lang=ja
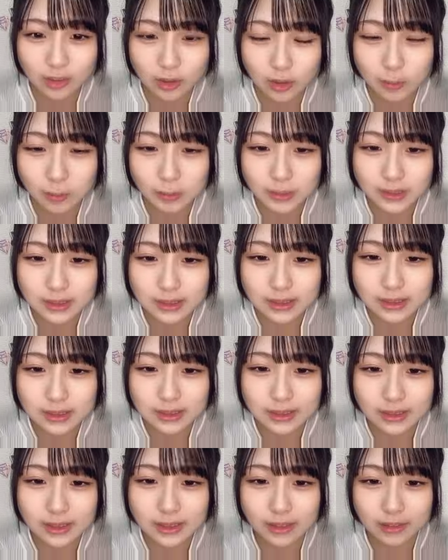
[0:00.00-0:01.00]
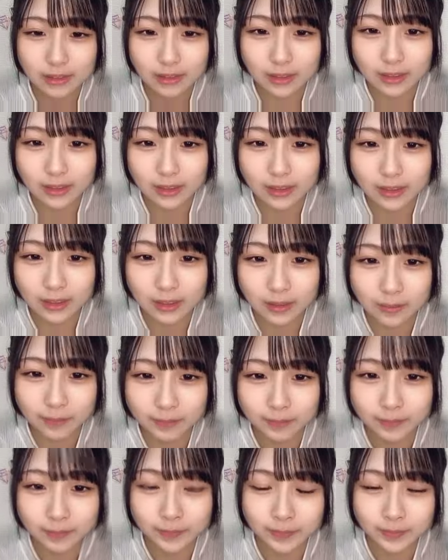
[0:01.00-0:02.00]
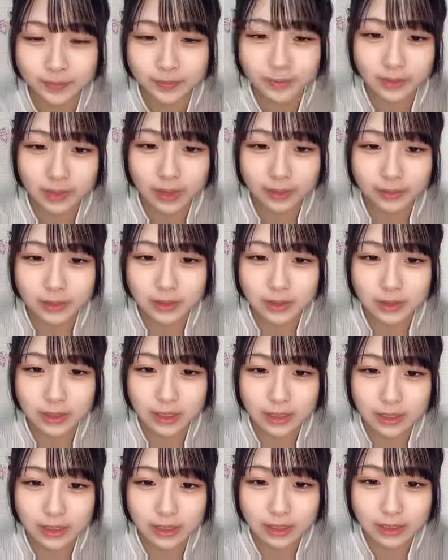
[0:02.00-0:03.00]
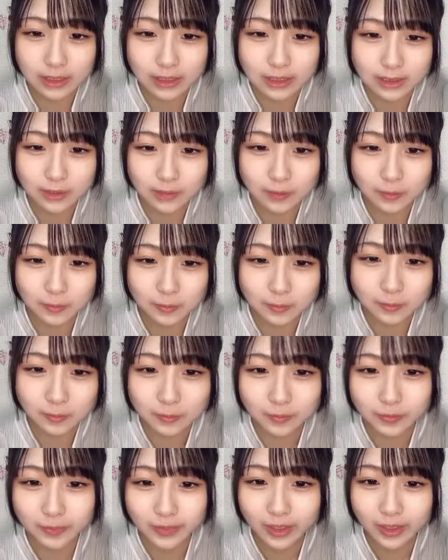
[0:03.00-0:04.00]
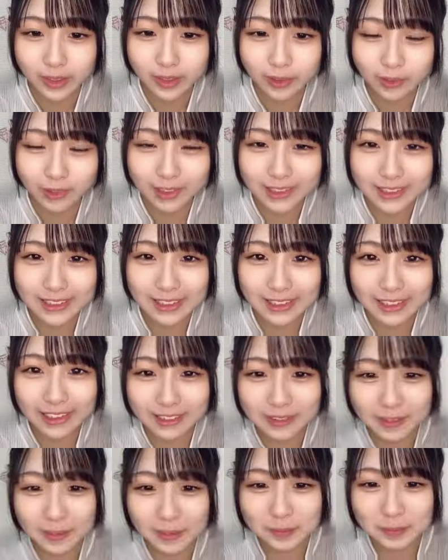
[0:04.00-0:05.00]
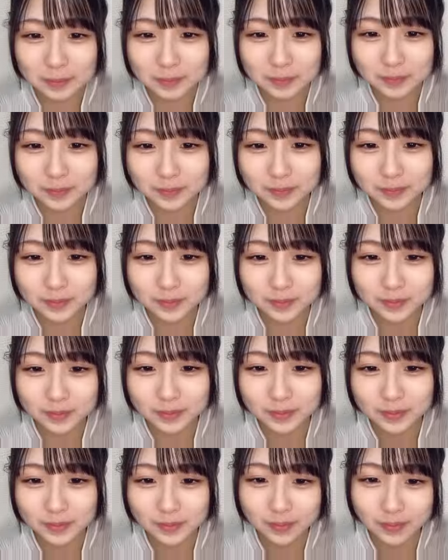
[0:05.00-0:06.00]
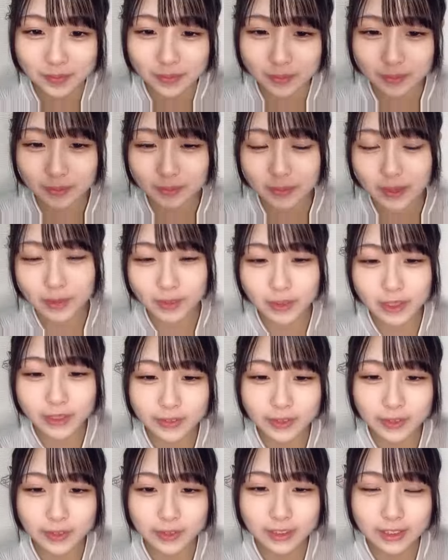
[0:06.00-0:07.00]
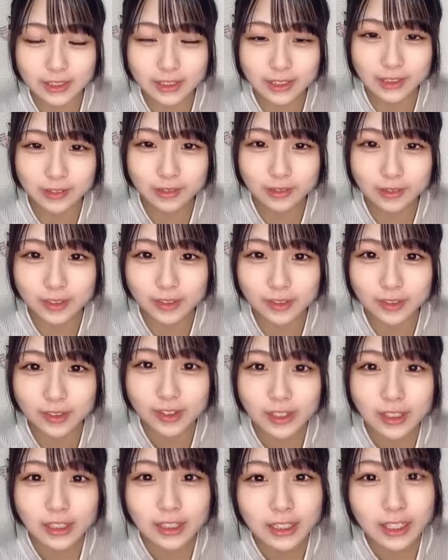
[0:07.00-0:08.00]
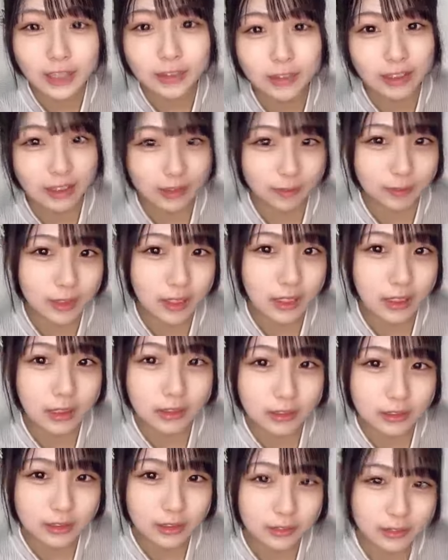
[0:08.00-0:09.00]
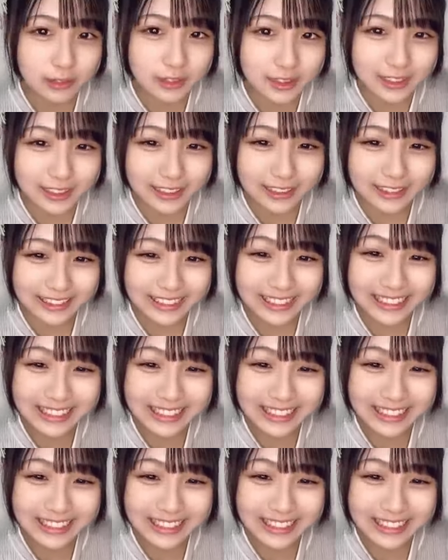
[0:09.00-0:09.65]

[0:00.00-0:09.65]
ほっぺツンツンしたくなってきた多分それなってないですよお菓子ありがとうまだお庭の日は時間残ってるだよねみんななんかしてください